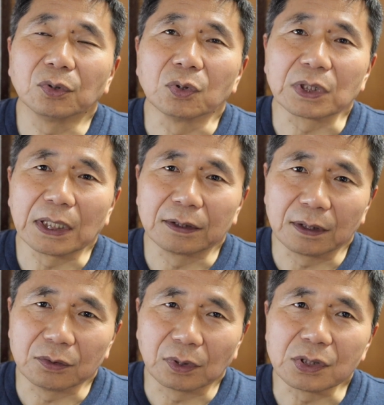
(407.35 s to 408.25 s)
黒使っ
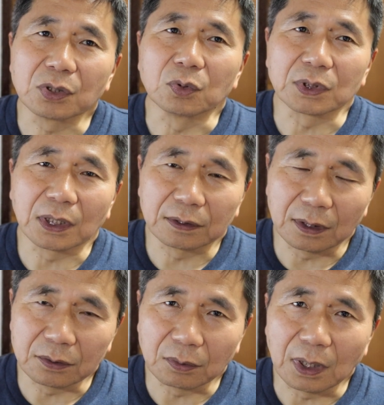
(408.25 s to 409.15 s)
たりとか白使っ
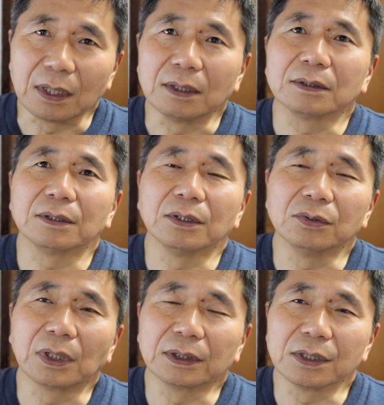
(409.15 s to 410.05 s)
たりとかってい
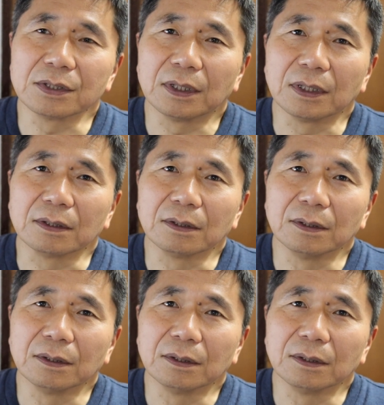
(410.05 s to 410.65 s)
う形で